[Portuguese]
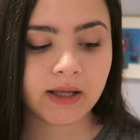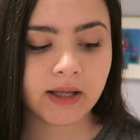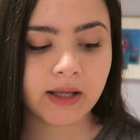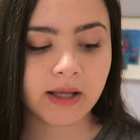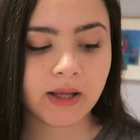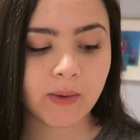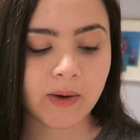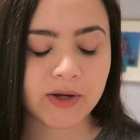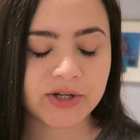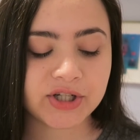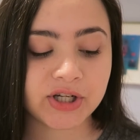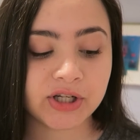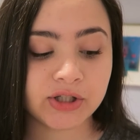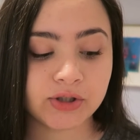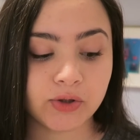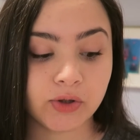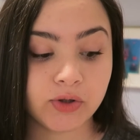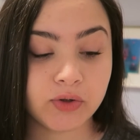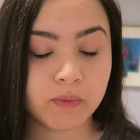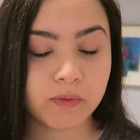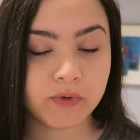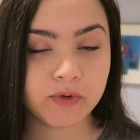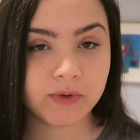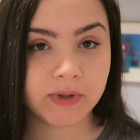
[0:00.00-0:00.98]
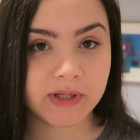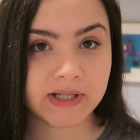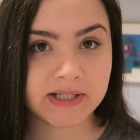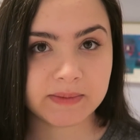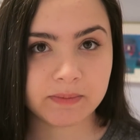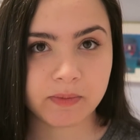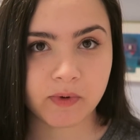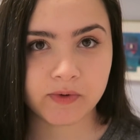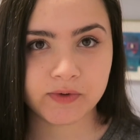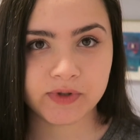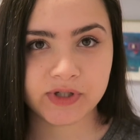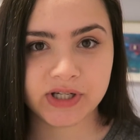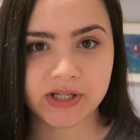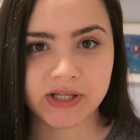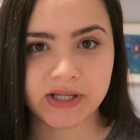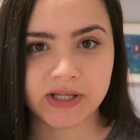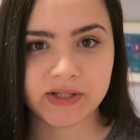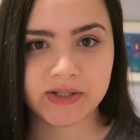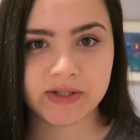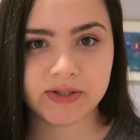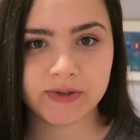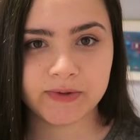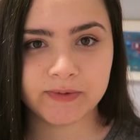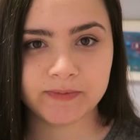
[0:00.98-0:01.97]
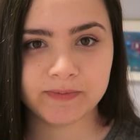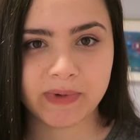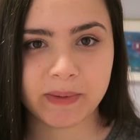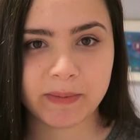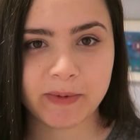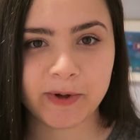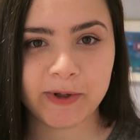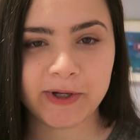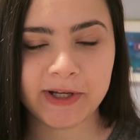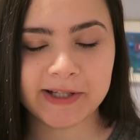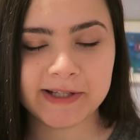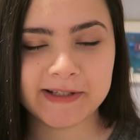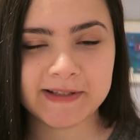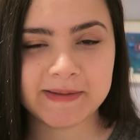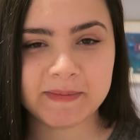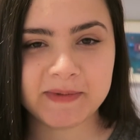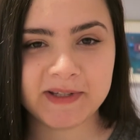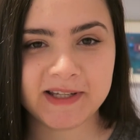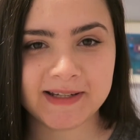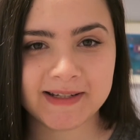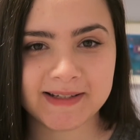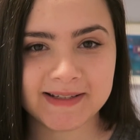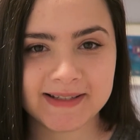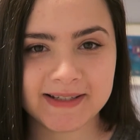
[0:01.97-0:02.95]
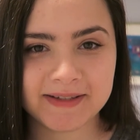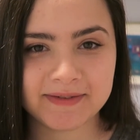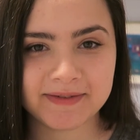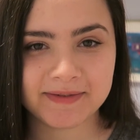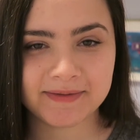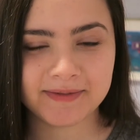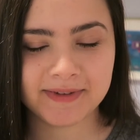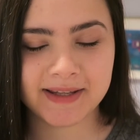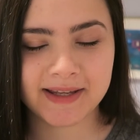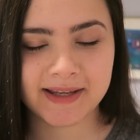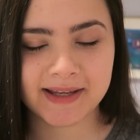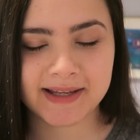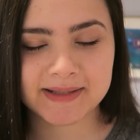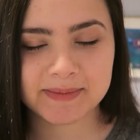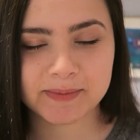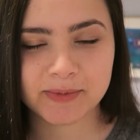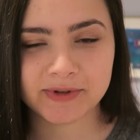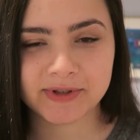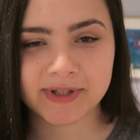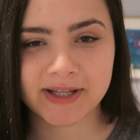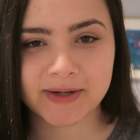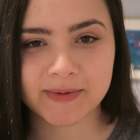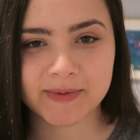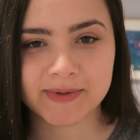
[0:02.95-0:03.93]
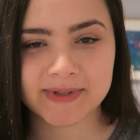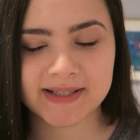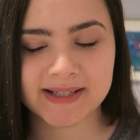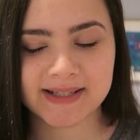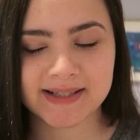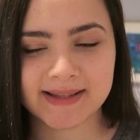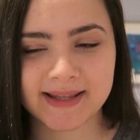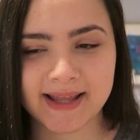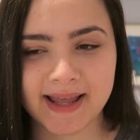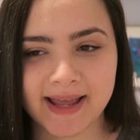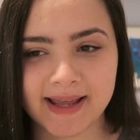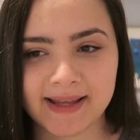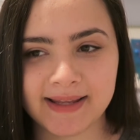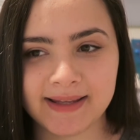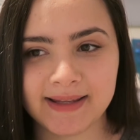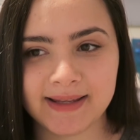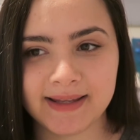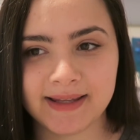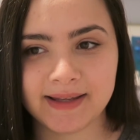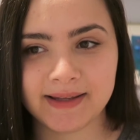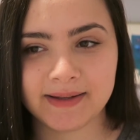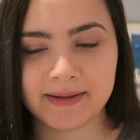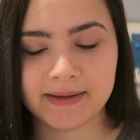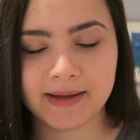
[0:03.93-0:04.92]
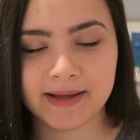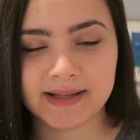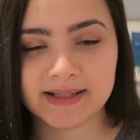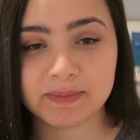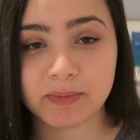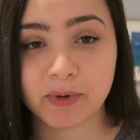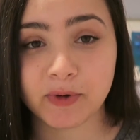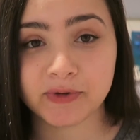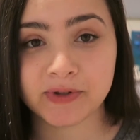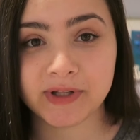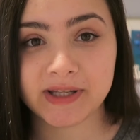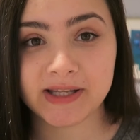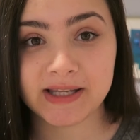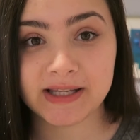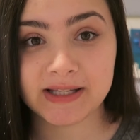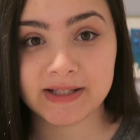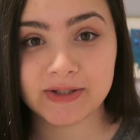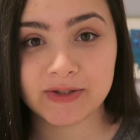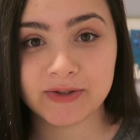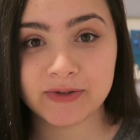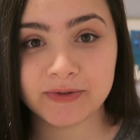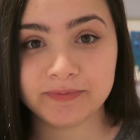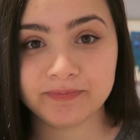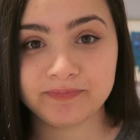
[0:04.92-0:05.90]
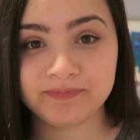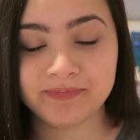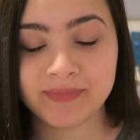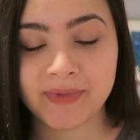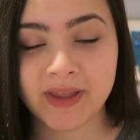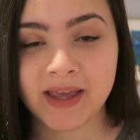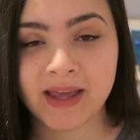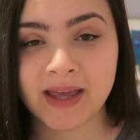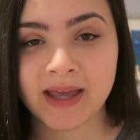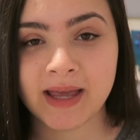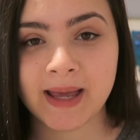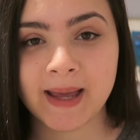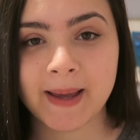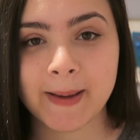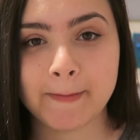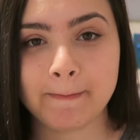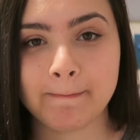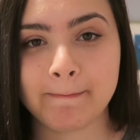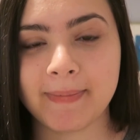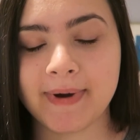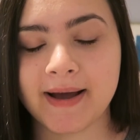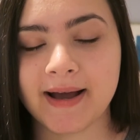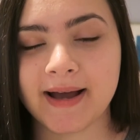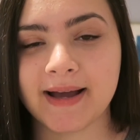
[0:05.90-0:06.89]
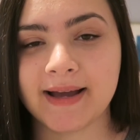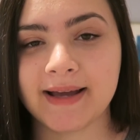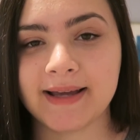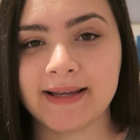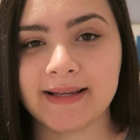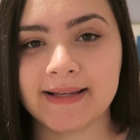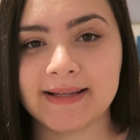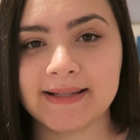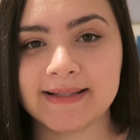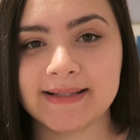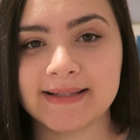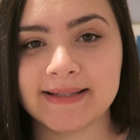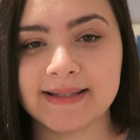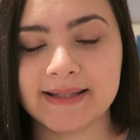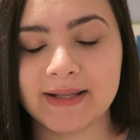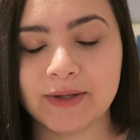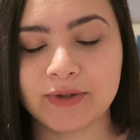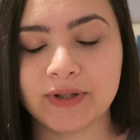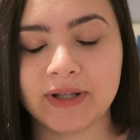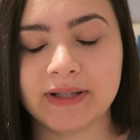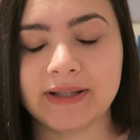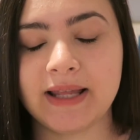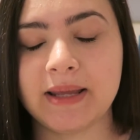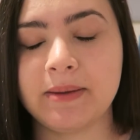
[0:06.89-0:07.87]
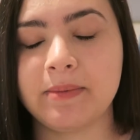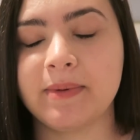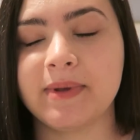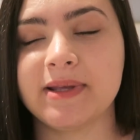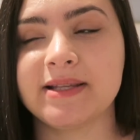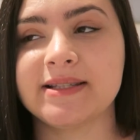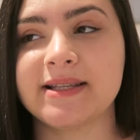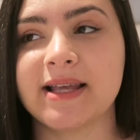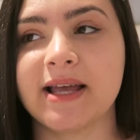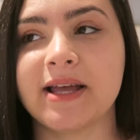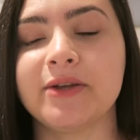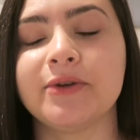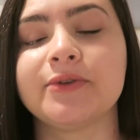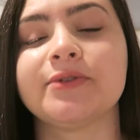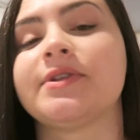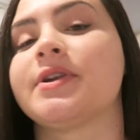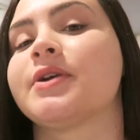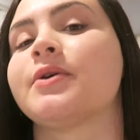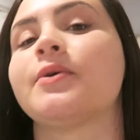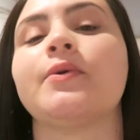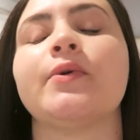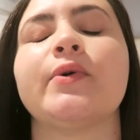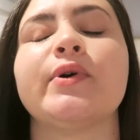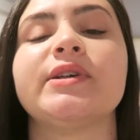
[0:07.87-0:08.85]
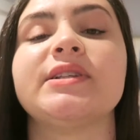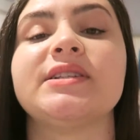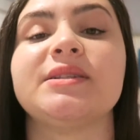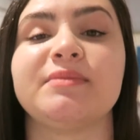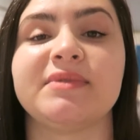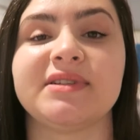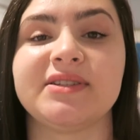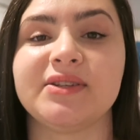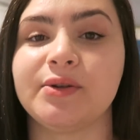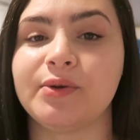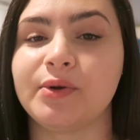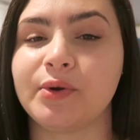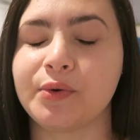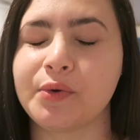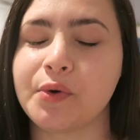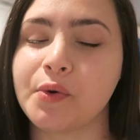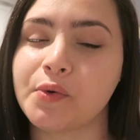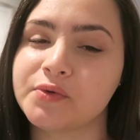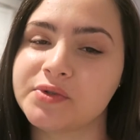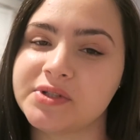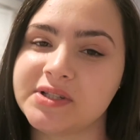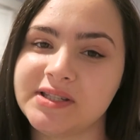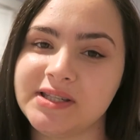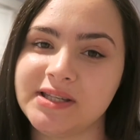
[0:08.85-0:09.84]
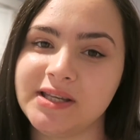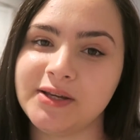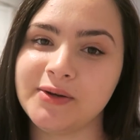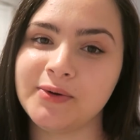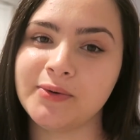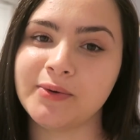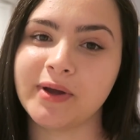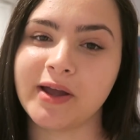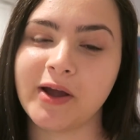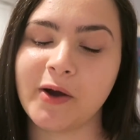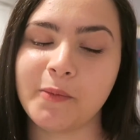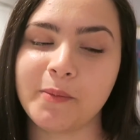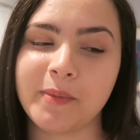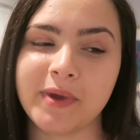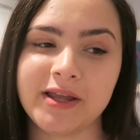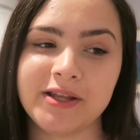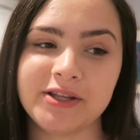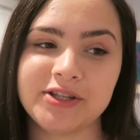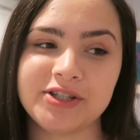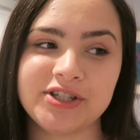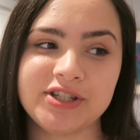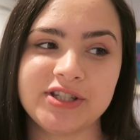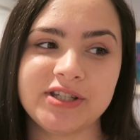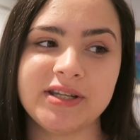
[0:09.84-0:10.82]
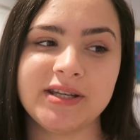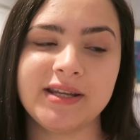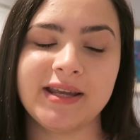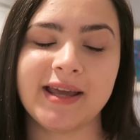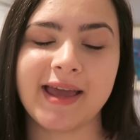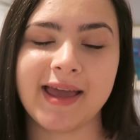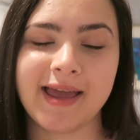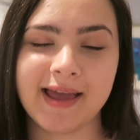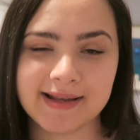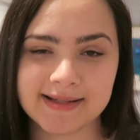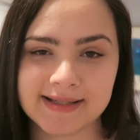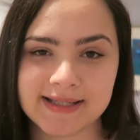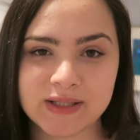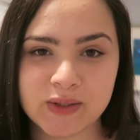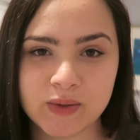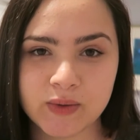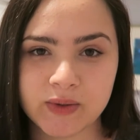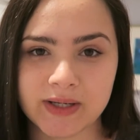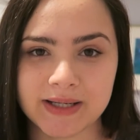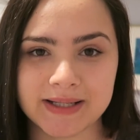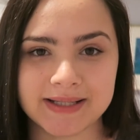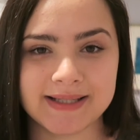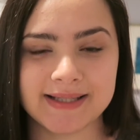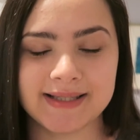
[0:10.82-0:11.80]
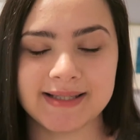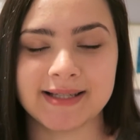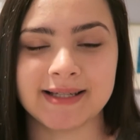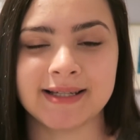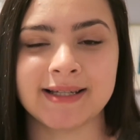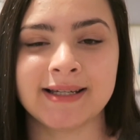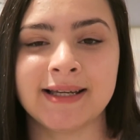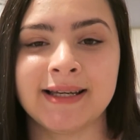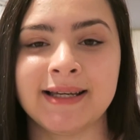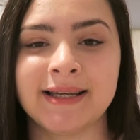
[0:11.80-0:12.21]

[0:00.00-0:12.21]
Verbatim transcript: eu acho que todo mundo responde isso. A maioria das meninas que, que responderam essa tag respondem isso mas eu tentei pensar em outra coisa, mas eu não consigo, realmente é a segurança.